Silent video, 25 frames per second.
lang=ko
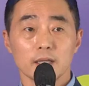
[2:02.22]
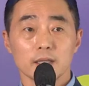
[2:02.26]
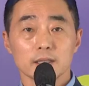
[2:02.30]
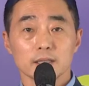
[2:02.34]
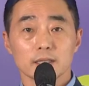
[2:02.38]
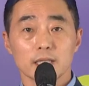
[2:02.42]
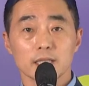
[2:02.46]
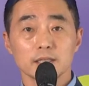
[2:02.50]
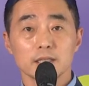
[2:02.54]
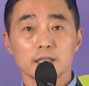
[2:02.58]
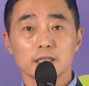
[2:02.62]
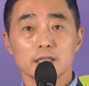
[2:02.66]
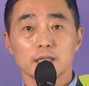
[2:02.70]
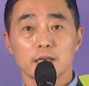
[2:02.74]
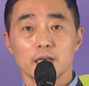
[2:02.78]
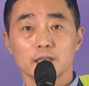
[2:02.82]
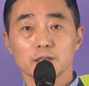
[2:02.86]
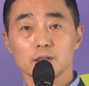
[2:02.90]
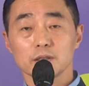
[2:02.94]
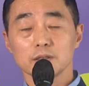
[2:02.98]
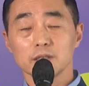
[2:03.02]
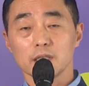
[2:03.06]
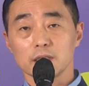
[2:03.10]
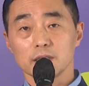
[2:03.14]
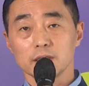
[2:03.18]
사실
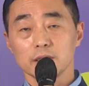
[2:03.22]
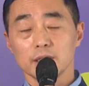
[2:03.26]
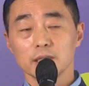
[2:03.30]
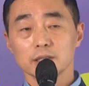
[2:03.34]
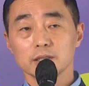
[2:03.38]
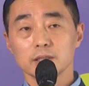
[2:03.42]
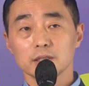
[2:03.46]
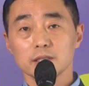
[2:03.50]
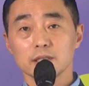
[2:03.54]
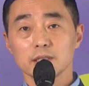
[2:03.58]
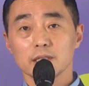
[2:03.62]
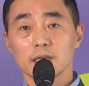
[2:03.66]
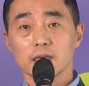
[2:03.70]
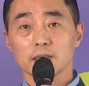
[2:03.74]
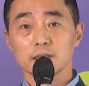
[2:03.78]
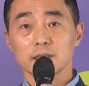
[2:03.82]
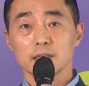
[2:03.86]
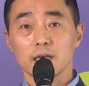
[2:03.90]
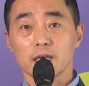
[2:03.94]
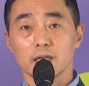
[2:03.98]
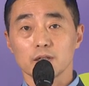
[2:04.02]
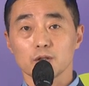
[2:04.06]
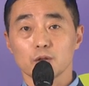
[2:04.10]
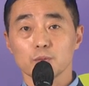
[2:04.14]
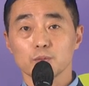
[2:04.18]
그래서 이제 ESG라는
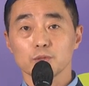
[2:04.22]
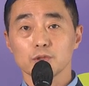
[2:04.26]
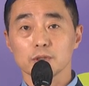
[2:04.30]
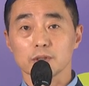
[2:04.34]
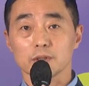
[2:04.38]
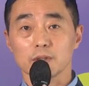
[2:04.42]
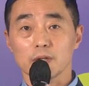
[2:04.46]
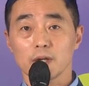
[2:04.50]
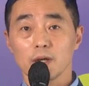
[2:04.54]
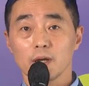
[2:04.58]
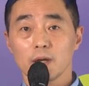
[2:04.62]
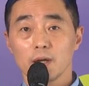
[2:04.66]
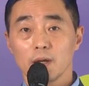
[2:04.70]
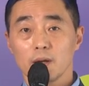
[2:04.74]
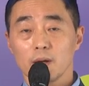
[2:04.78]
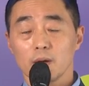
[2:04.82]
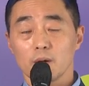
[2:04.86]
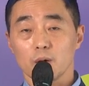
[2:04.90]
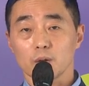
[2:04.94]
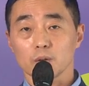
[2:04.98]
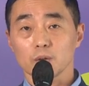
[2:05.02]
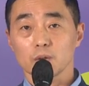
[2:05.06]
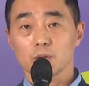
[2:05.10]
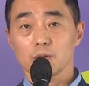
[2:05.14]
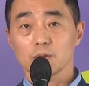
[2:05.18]
개념은
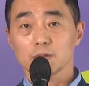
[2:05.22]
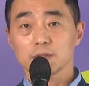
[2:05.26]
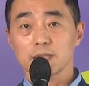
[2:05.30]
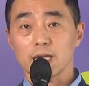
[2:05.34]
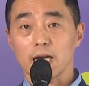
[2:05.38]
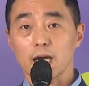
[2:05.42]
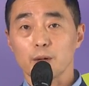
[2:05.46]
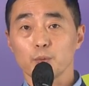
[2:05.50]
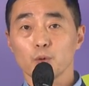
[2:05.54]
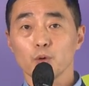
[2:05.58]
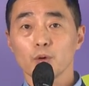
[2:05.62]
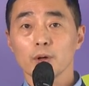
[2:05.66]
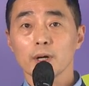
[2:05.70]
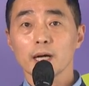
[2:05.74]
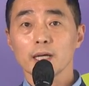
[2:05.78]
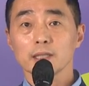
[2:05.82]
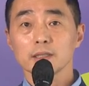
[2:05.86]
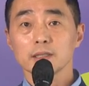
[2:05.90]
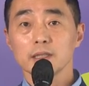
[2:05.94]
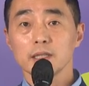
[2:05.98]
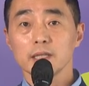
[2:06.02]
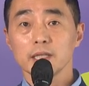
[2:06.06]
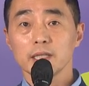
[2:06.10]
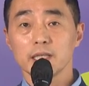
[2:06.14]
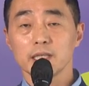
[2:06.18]
어떤
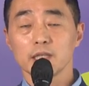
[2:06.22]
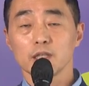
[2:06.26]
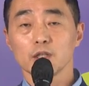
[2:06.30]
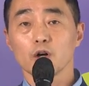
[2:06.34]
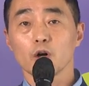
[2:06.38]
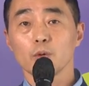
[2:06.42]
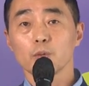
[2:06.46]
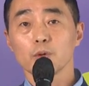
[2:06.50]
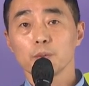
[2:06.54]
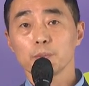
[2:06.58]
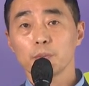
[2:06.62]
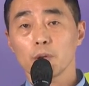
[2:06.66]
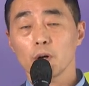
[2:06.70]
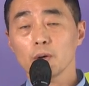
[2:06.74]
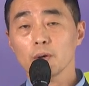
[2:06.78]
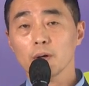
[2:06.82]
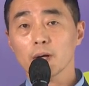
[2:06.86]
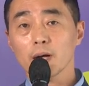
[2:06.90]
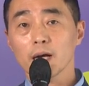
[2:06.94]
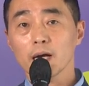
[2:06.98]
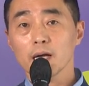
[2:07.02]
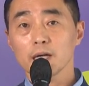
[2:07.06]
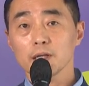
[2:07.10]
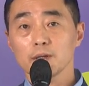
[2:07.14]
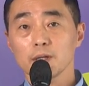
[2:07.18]
자본가들이 기업을
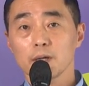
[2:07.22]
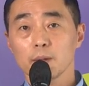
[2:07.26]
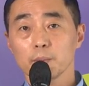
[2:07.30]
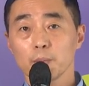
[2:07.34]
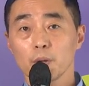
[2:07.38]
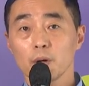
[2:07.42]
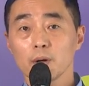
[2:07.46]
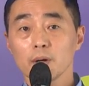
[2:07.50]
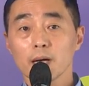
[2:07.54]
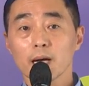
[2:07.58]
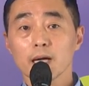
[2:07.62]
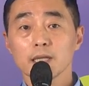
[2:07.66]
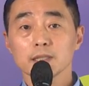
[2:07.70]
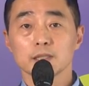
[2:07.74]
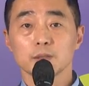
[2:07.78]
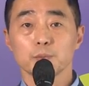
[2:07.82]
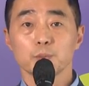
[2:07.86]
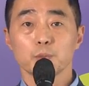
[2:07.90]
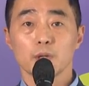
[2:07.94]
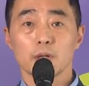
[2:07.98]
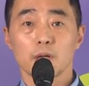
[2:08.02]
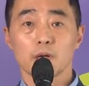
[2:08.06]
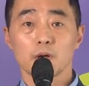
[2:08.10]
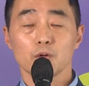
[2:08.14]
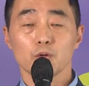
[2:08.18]
평가하기 위한 평가
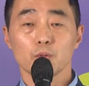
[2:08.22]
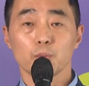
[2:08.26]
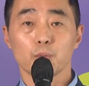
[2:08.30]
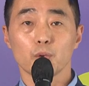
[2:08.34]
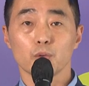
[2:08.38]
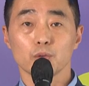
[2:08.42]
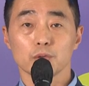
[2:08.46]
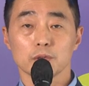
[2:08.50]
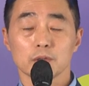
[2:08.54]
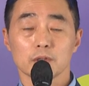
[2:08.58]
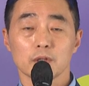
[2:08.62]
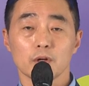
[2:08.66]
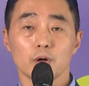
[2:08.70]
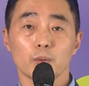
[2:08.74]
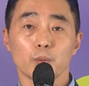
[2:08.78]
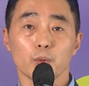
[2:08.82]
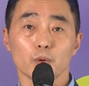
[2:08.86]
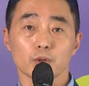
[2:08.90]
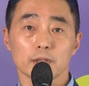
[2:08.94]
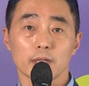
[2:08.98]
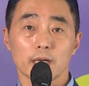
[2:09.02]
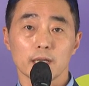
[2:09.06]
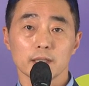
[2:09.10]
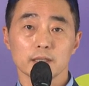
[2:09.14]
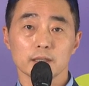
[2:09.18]
지표라고 보는
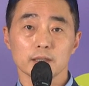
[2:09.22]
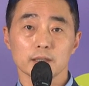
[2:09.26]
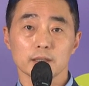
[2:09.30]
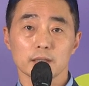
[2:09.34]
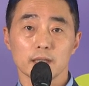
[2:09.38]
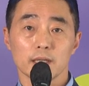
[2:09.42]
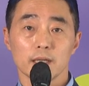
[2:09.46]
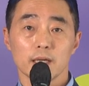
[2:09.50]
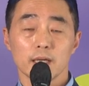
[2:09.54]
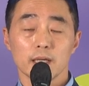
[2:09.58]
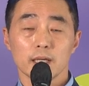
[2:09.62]
것보다는